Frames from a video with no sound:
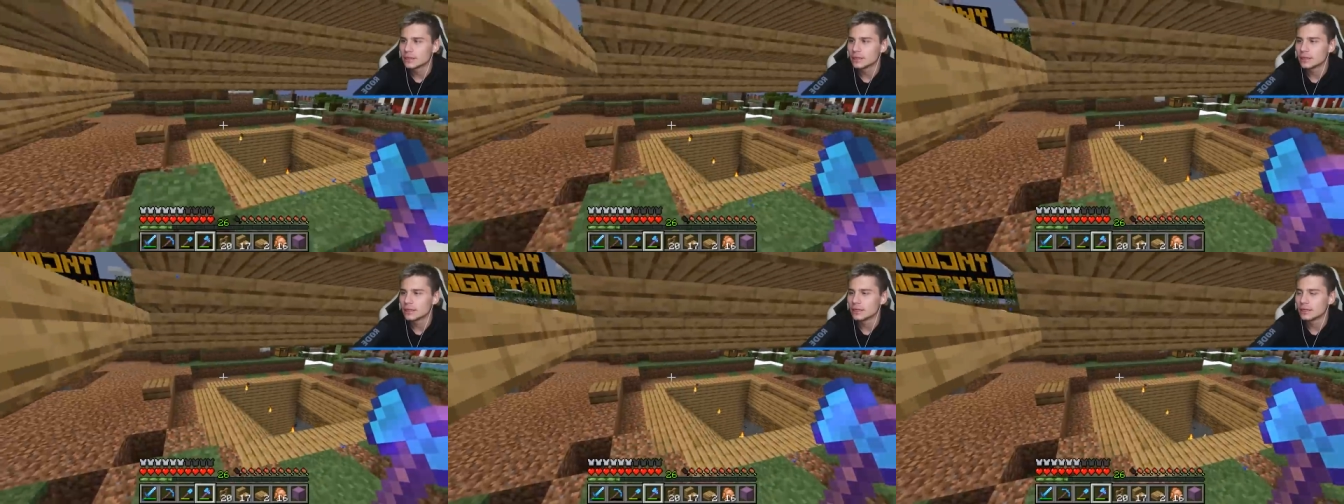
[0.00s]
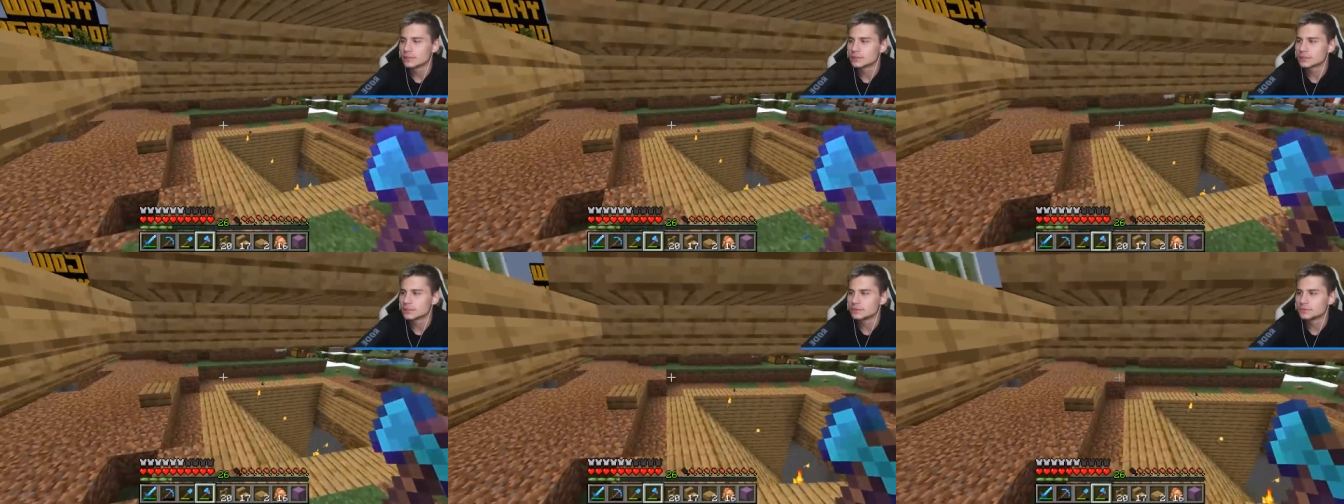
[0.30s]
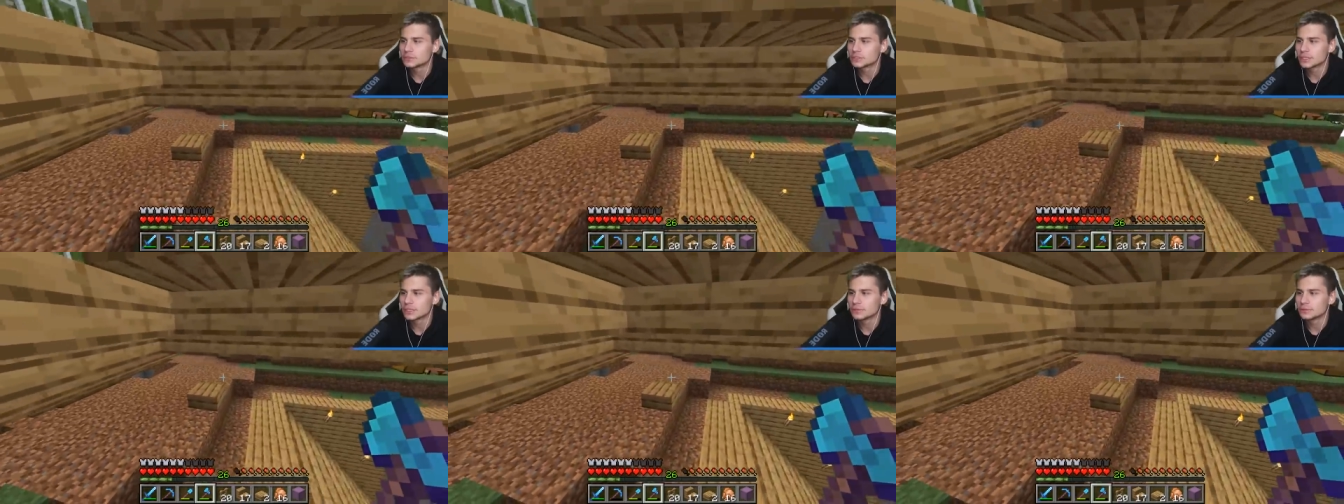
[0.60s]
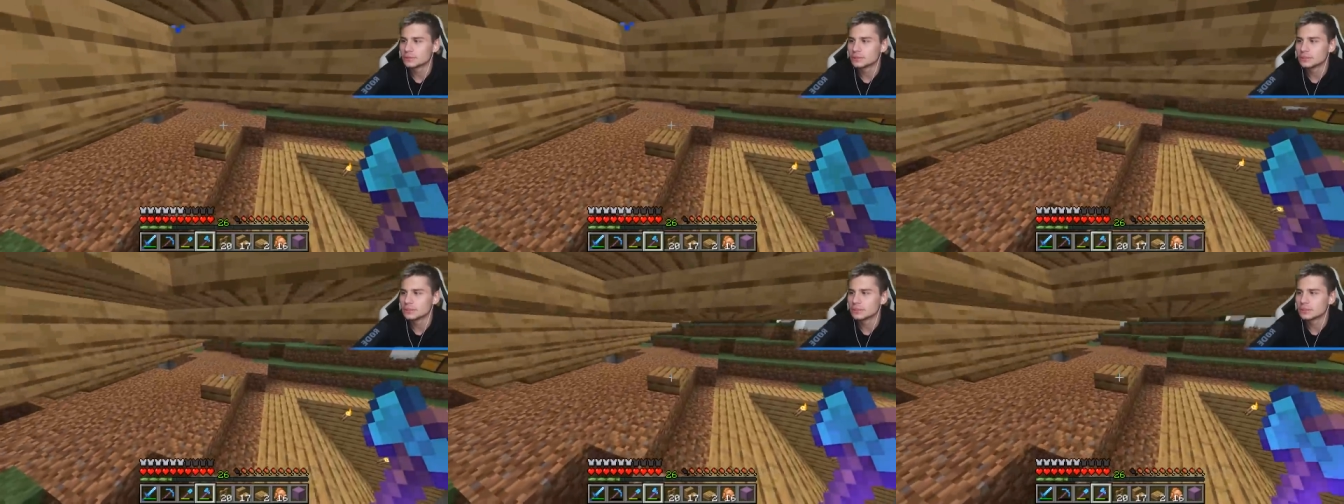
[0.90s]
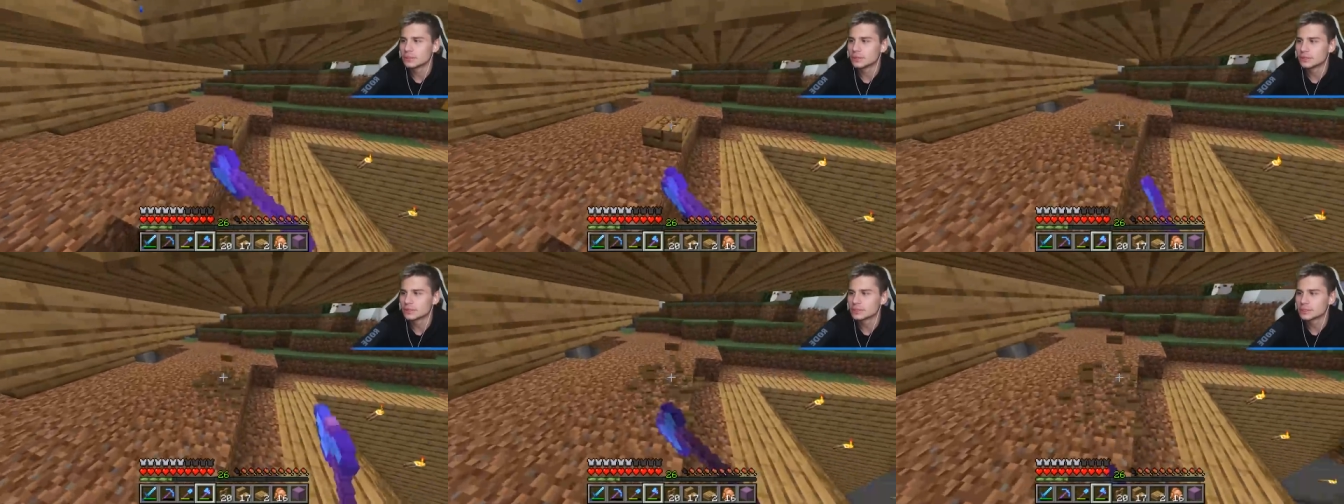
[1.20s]
e, żebym wszedł
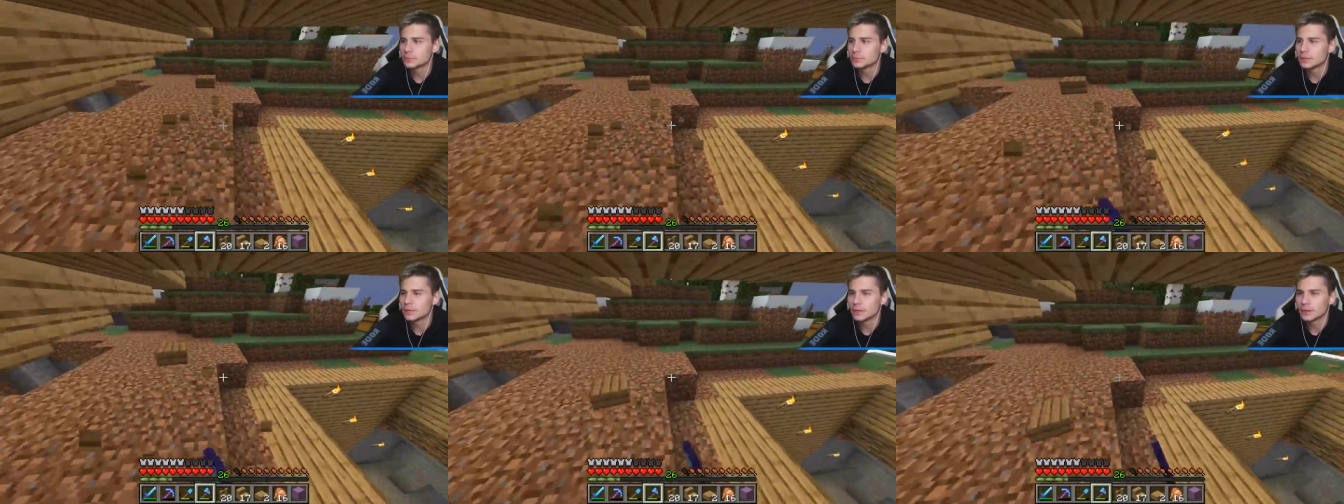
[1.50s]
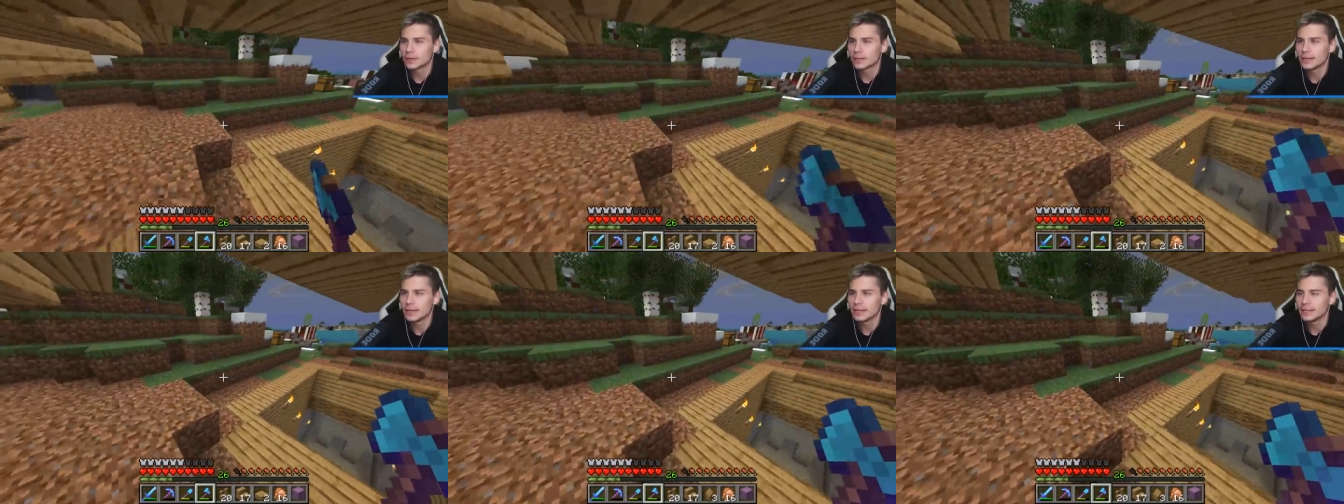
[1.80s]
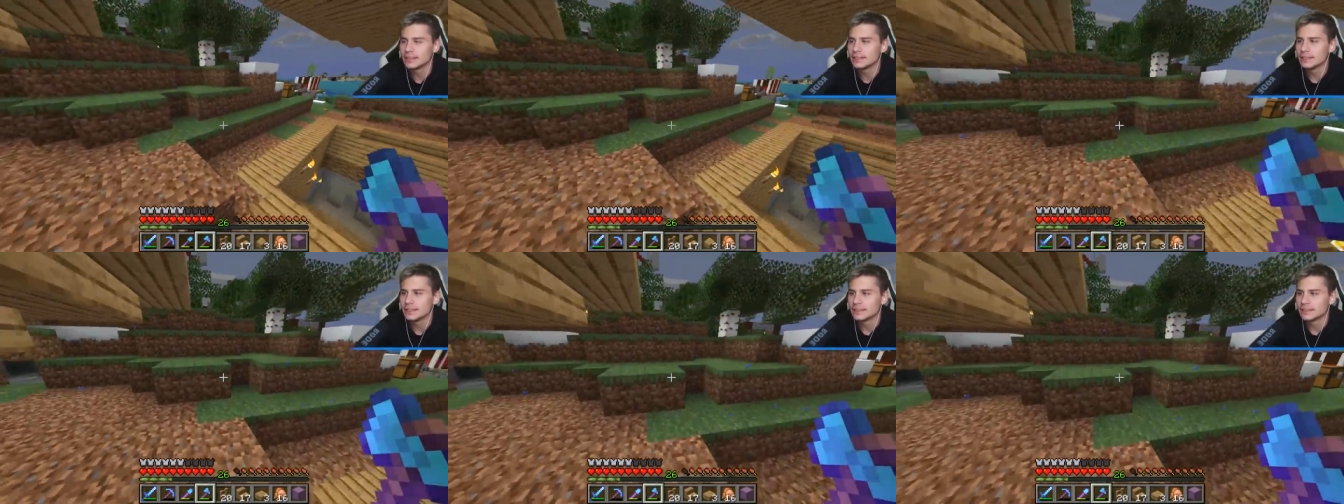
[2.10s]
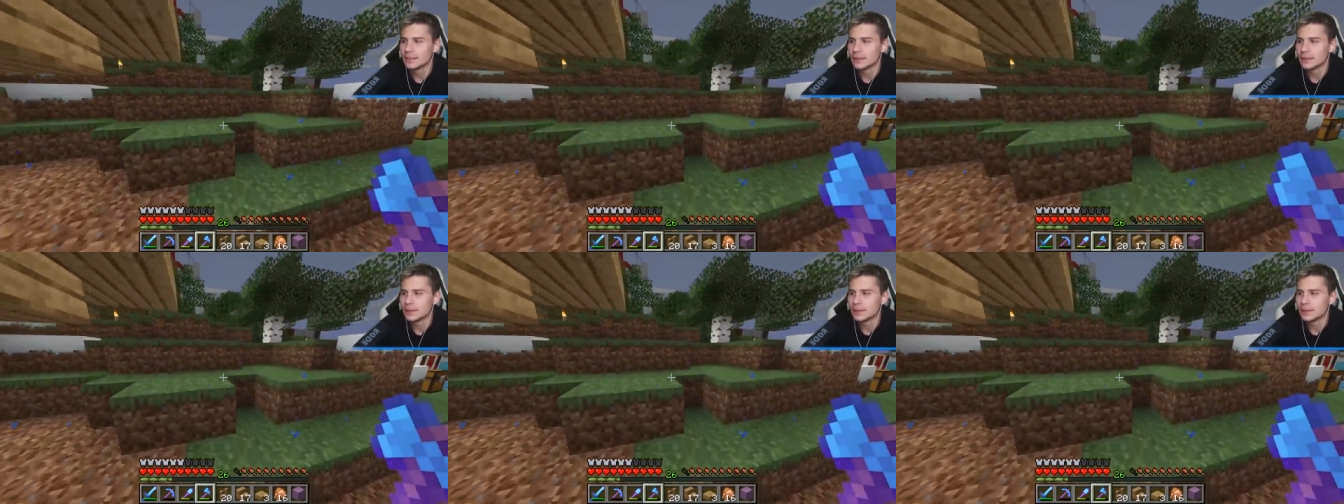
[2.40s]
tylko sobie, okej. Okay.